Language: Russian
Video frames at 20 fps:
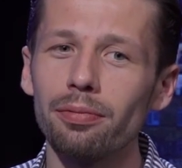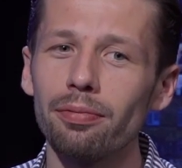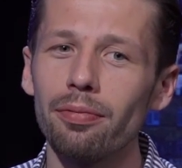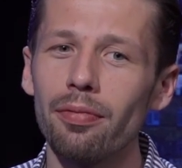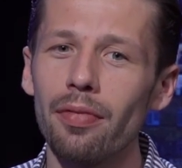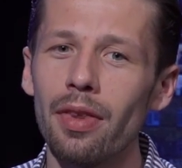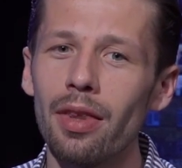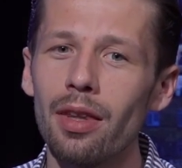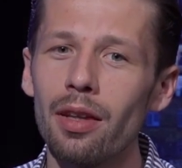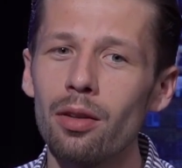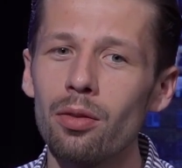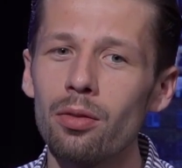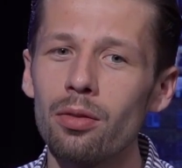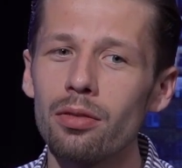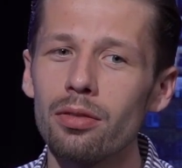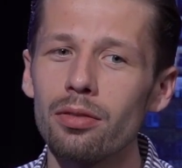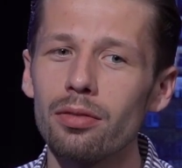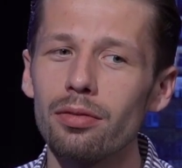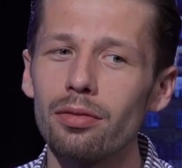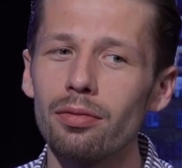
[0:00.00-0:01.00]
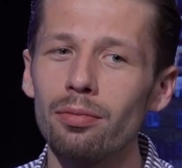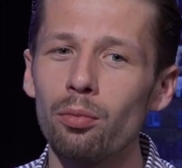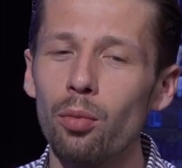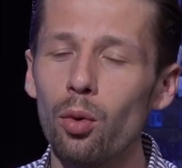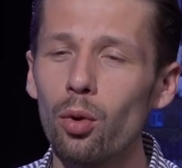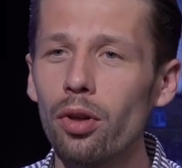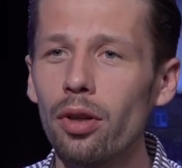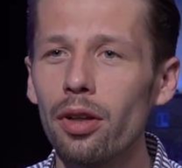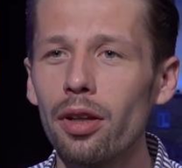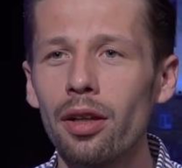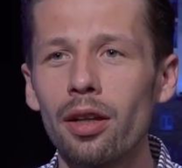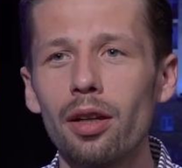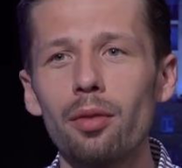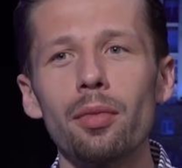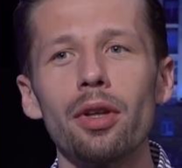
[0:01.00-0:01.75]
но более или